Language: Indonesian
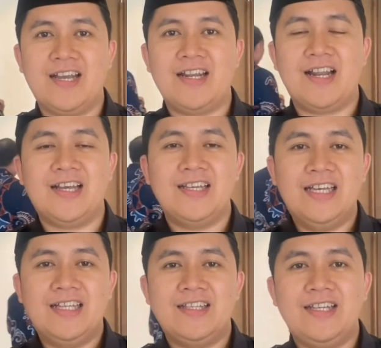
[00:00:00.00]
adalah
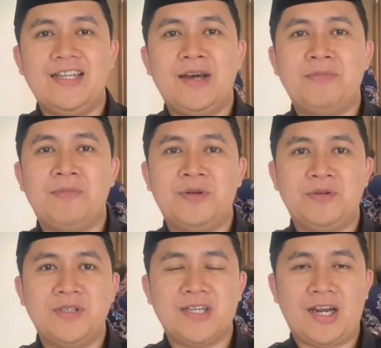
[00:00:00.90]
tidak
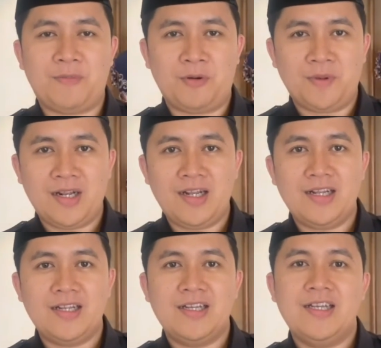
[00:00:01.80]
memenuhi syarat formil
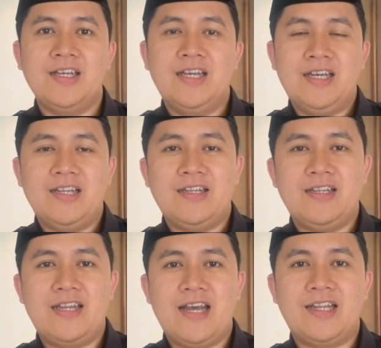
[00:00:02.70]

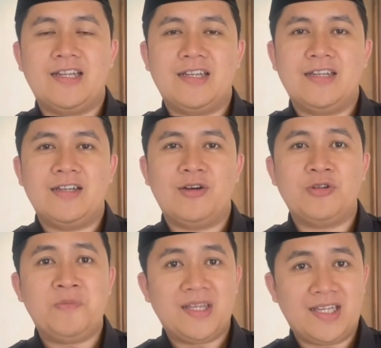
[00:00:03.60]
dan
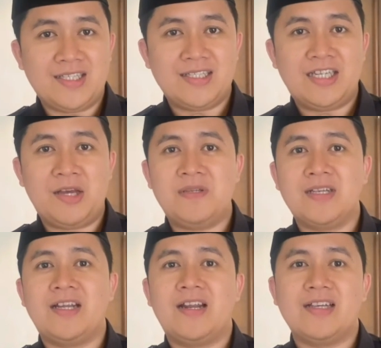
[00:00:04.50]
otomatis tidak bisa
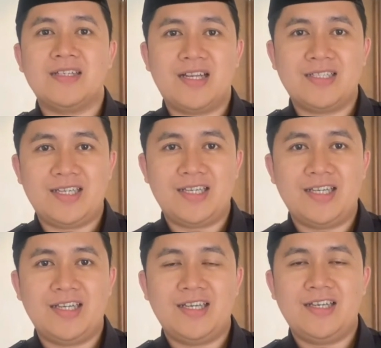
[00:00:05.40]
diregistrasi.
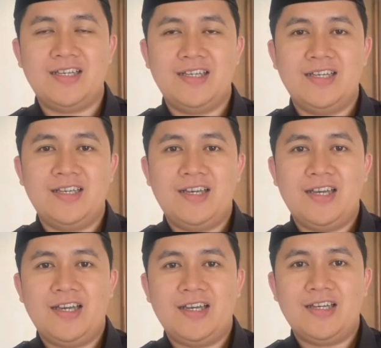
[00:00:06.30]

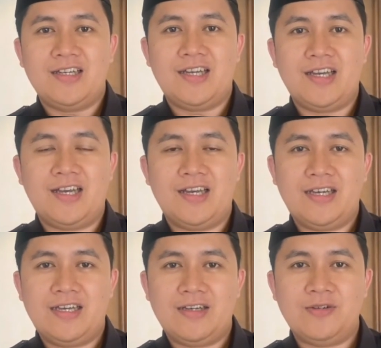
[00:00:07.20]
Nah,
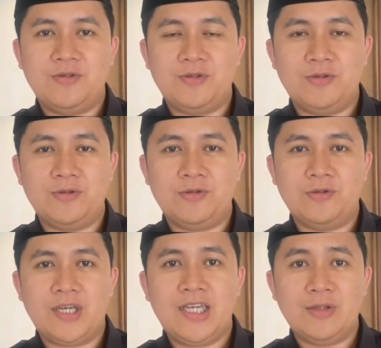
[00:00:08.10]
untuk
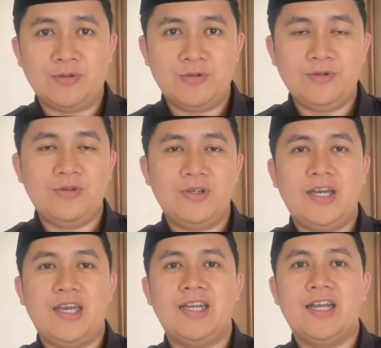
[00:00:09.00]
itu
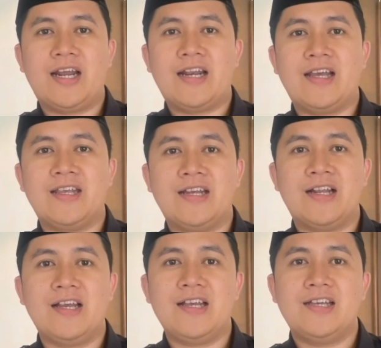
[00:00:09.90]
ini ranahnya adalah